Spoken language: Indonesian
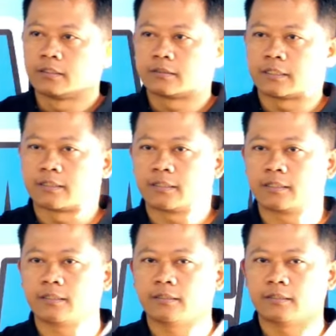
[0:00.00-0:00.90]
Jadi
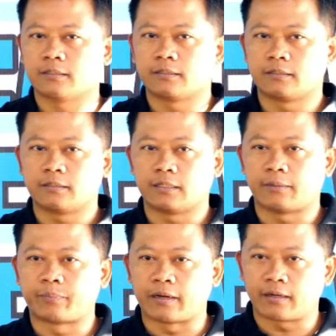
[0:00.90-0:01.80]
eh,
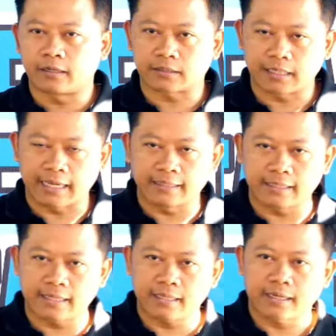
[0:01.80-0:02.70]
eh,
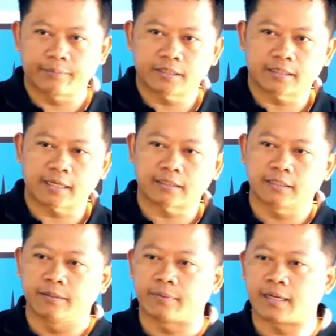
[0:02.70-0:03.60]
tengahnya lapis tengah
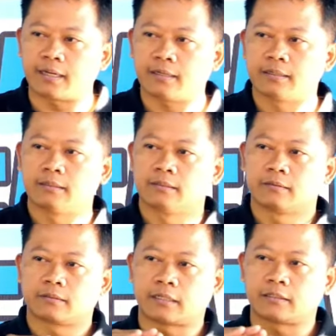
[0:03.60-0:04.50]
kasih
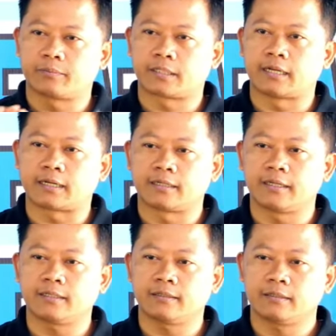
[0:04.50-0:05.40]
5 nanti
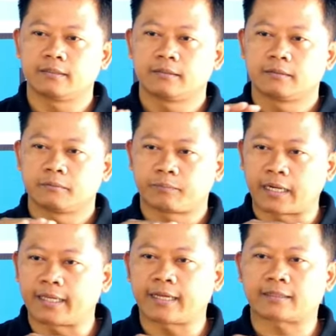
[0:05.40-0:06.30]
pedaging
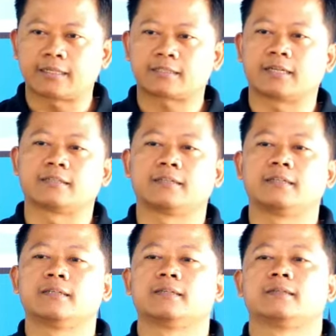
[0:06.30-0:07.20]
paling atas
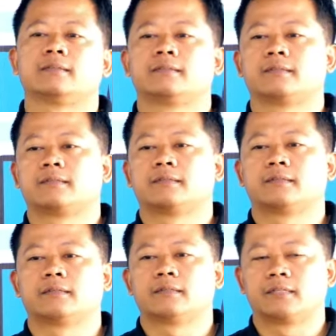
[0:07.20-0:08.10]
nanti
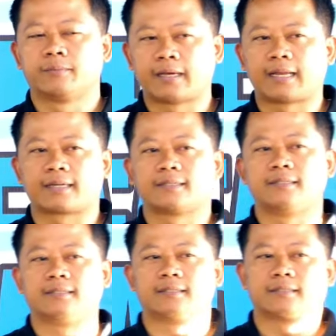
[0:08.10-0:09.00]
5
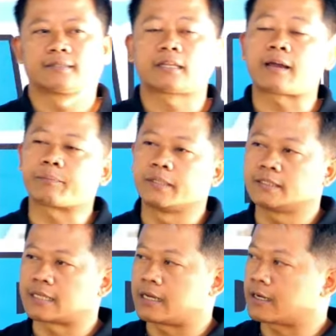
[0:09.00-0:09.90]
lagi. Tapi
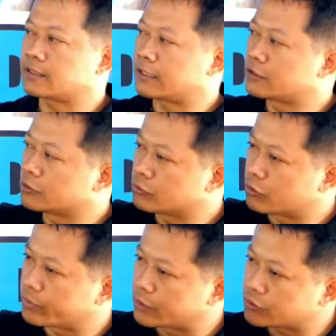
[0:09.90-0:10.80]
syaratnya
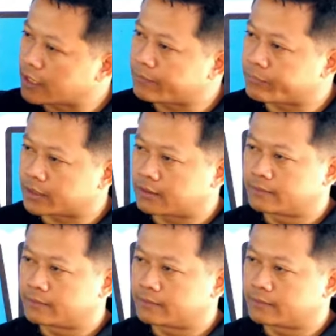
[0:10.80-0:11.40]
ditutup harus rapat.